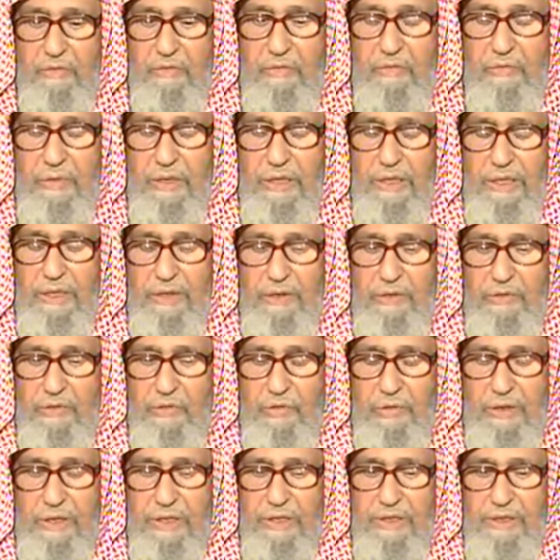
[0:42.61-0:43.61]
وايضا
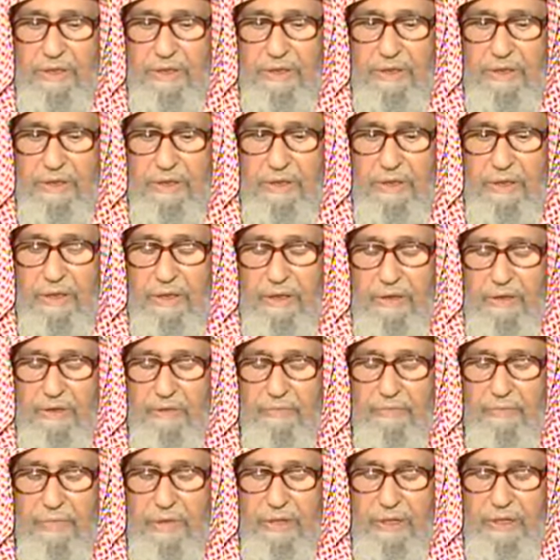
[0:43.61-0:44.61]
تراجعين
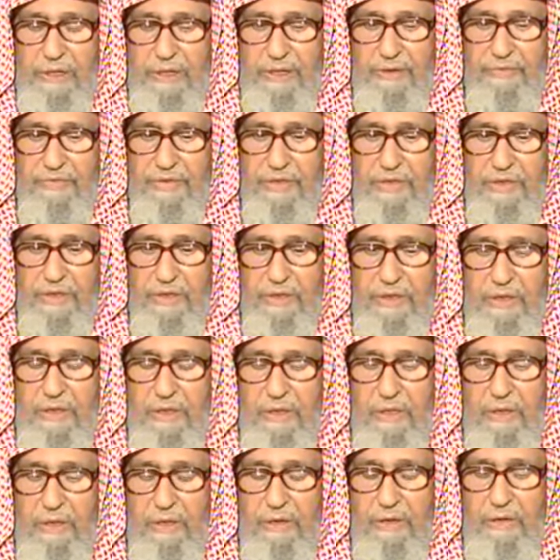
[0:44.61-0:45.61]
الاطباء
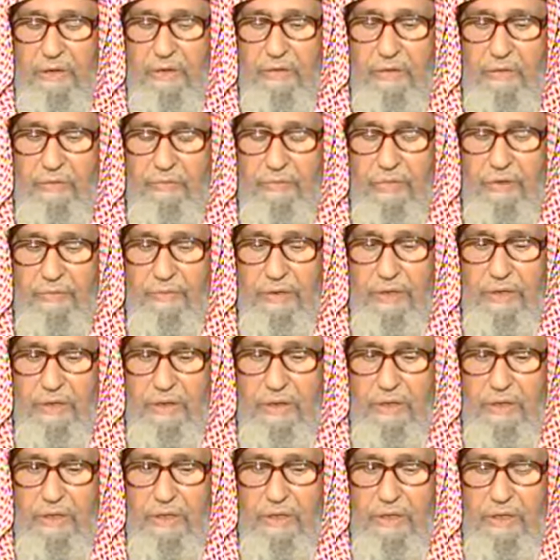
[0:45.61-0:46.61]
النفسيين
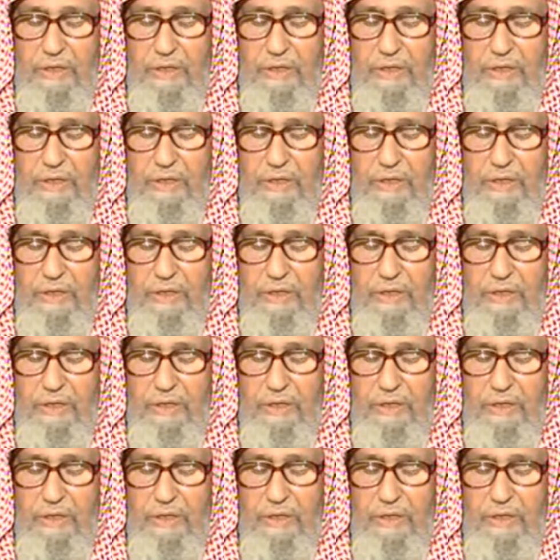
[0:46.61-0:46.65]
ربما